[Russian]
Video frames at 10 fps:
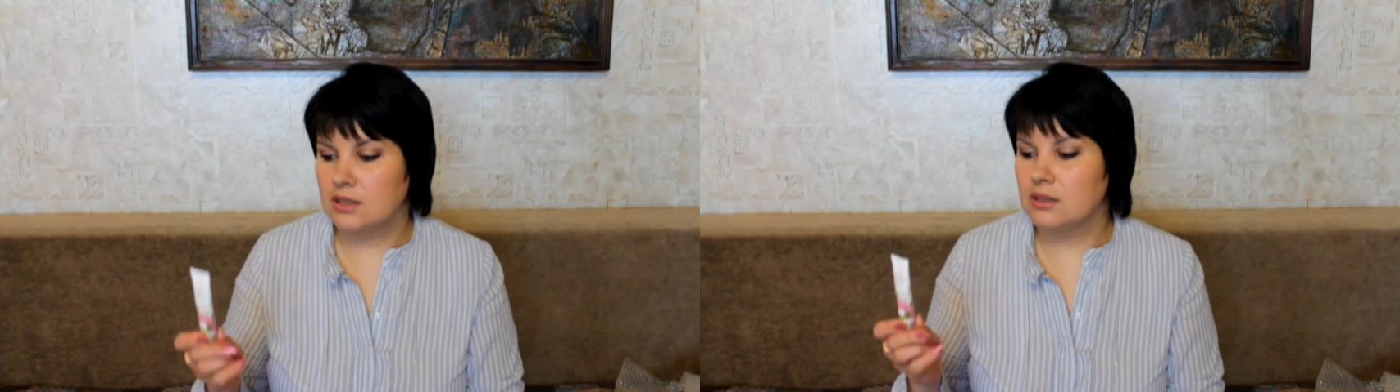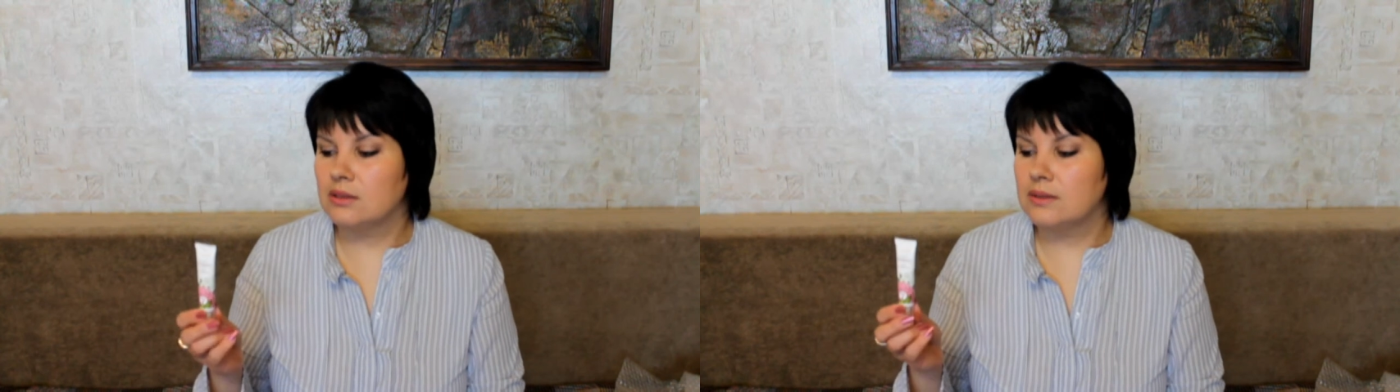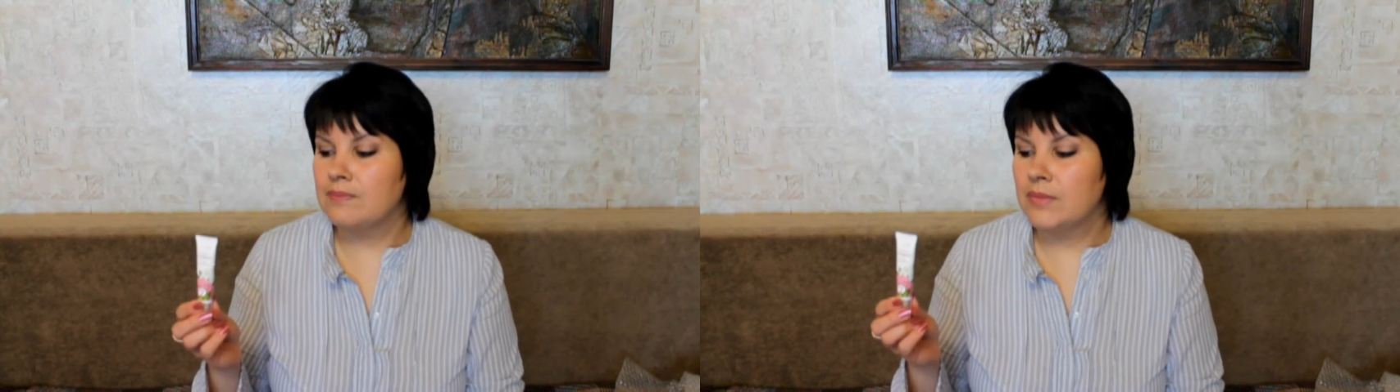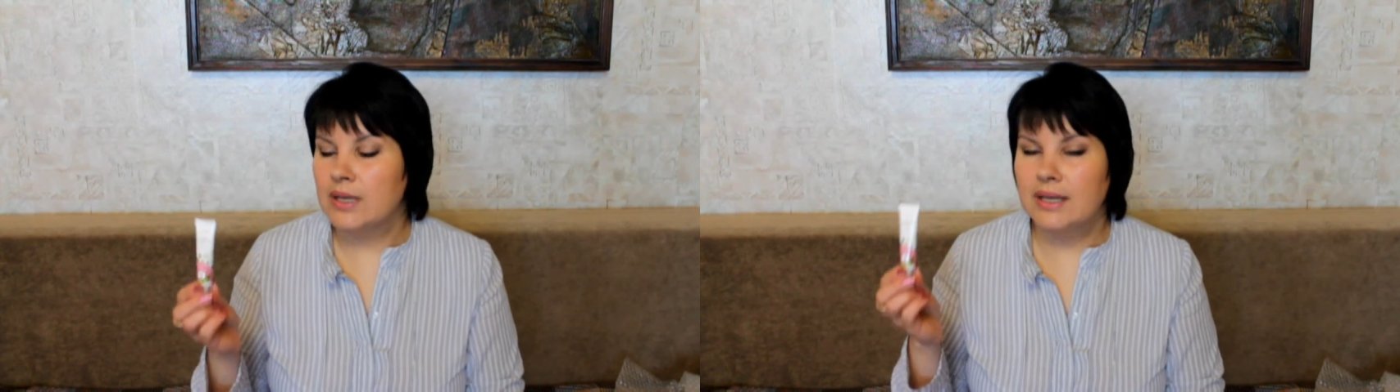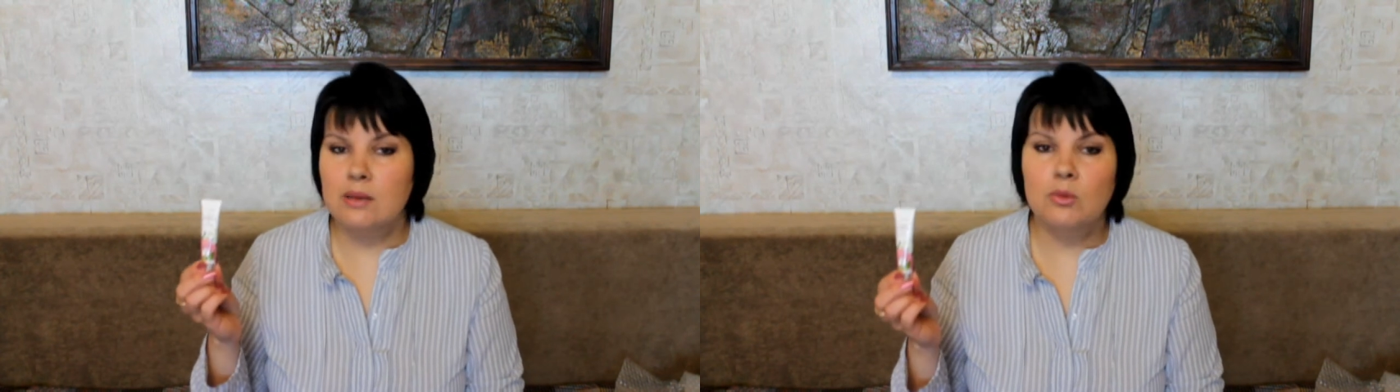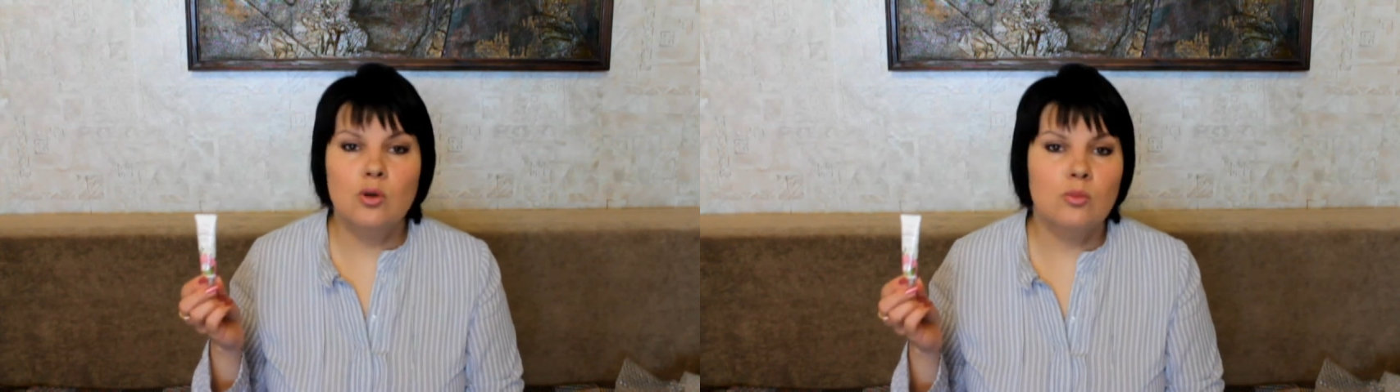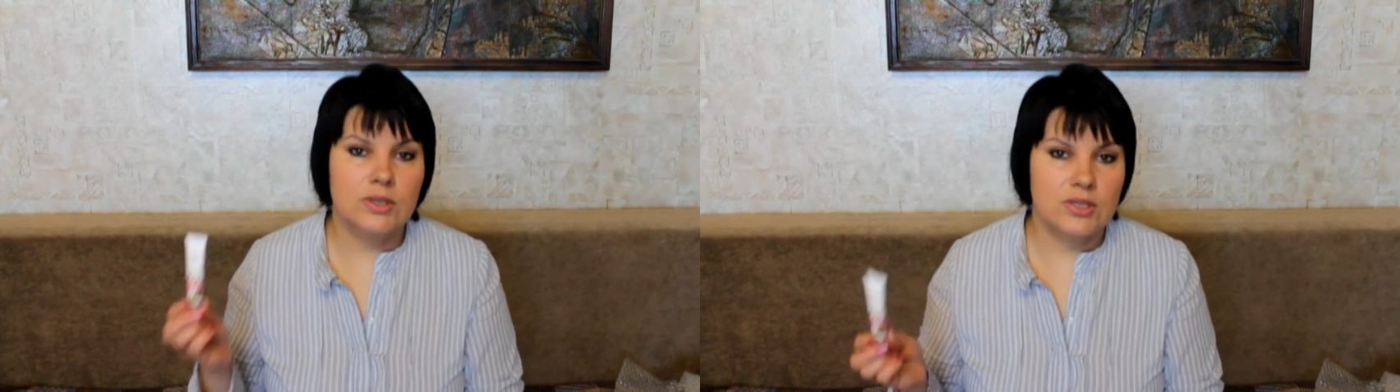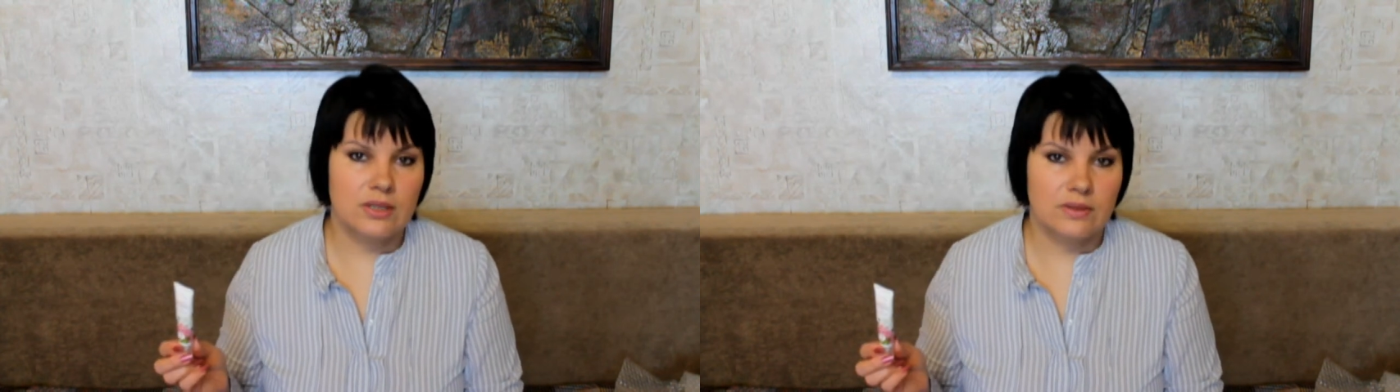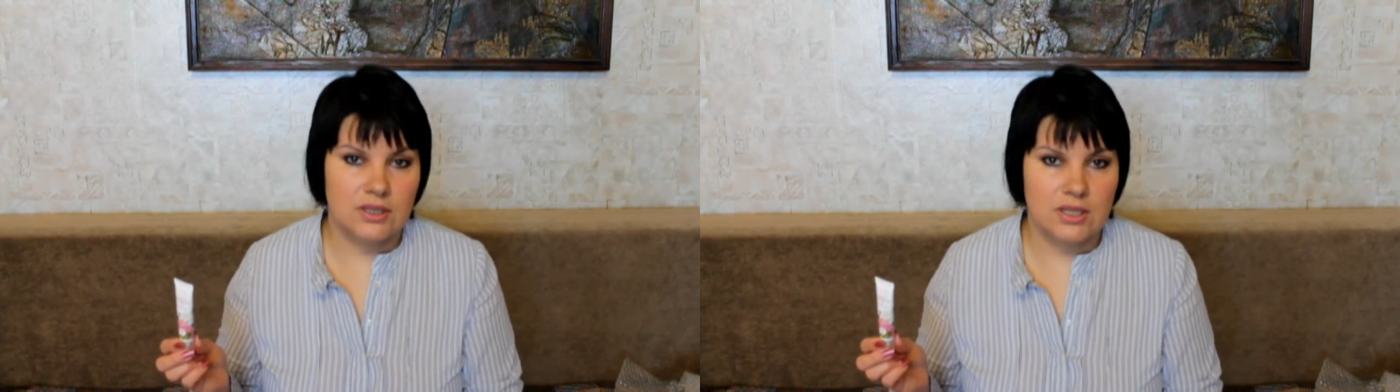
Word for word: э, крем комплексного